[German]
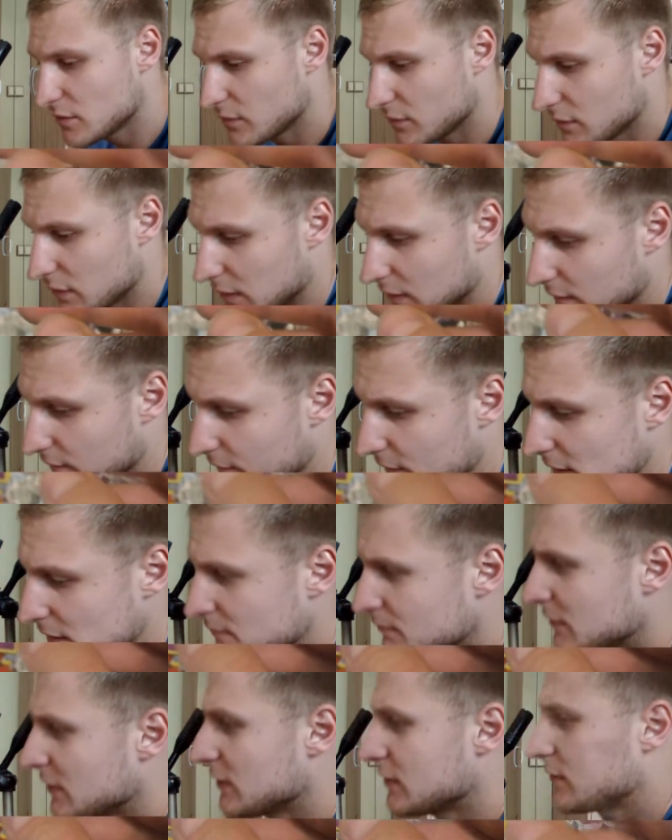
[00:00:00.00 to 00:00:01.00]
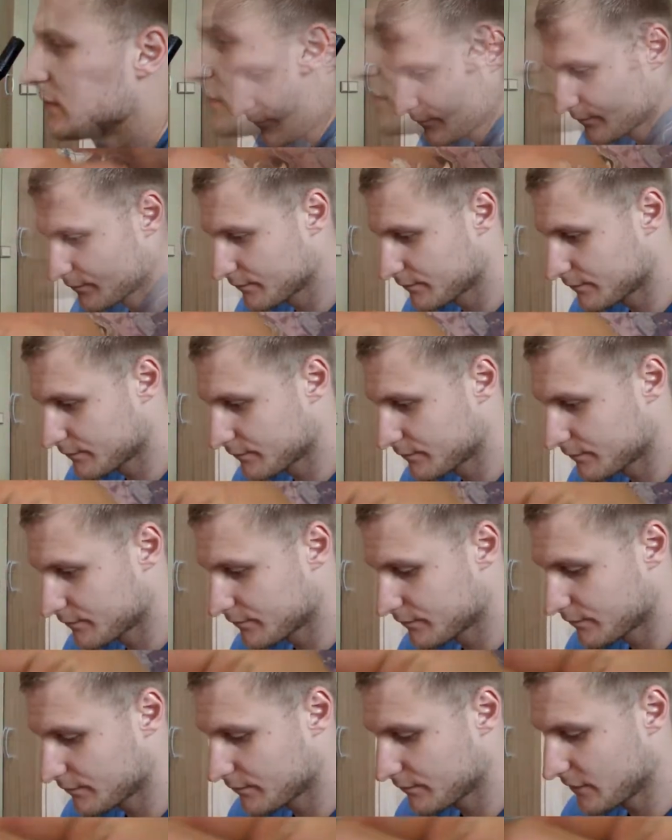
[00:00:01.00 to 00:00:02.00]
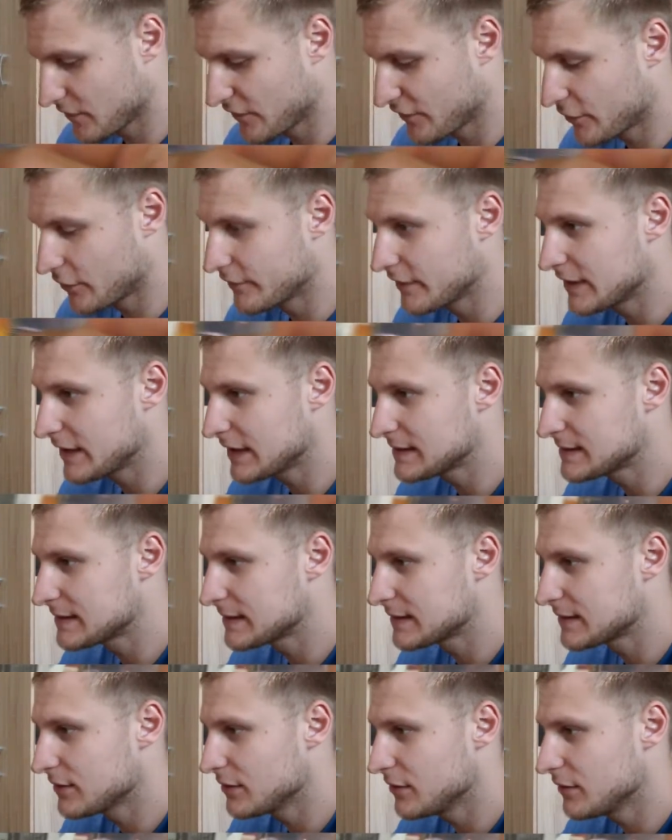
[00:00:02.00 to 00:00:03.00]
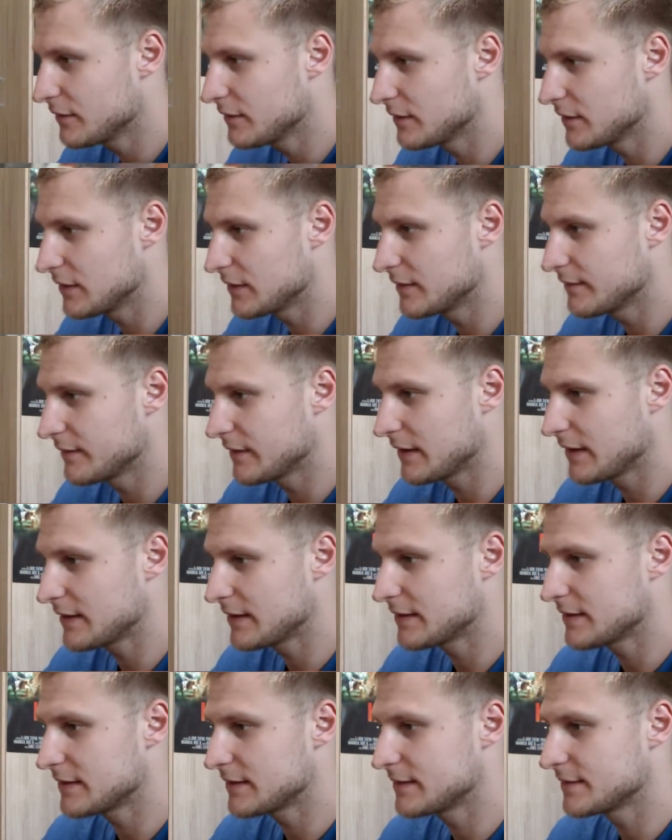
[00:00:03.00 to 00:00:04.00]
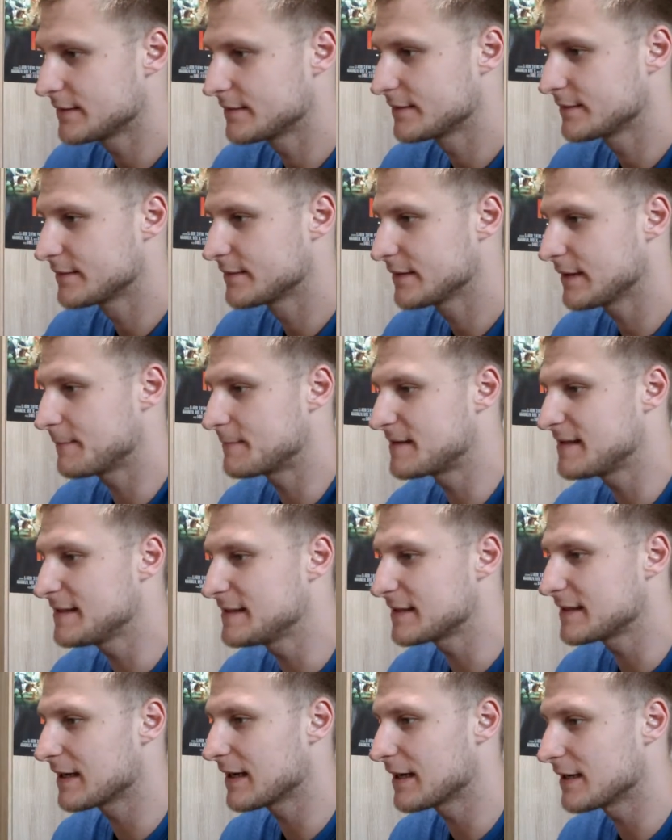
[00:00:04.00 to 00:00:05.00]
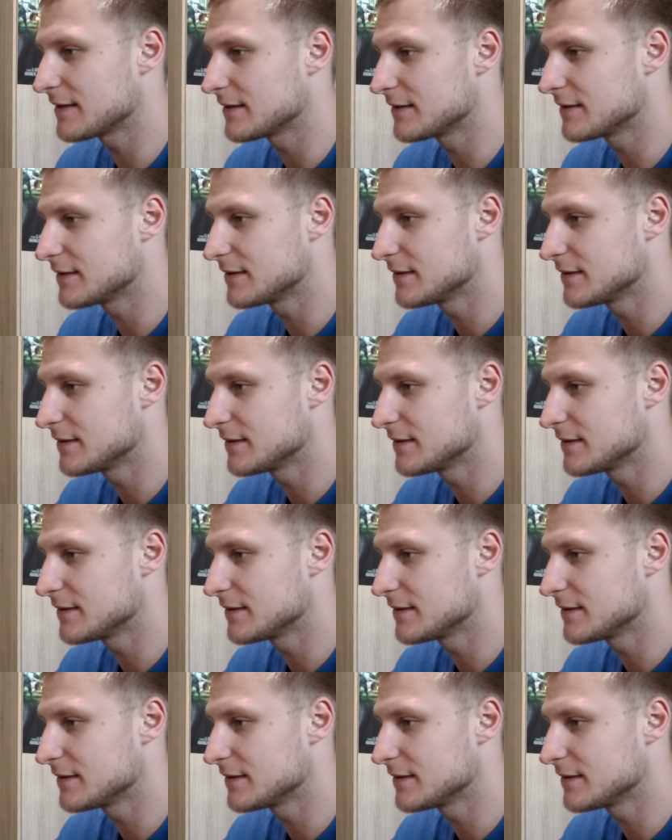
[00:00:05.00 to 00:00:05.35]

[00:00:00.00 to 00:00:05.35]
Das gefällt mir. Bevor wir das öffnen weiter, gibt es diese Karte.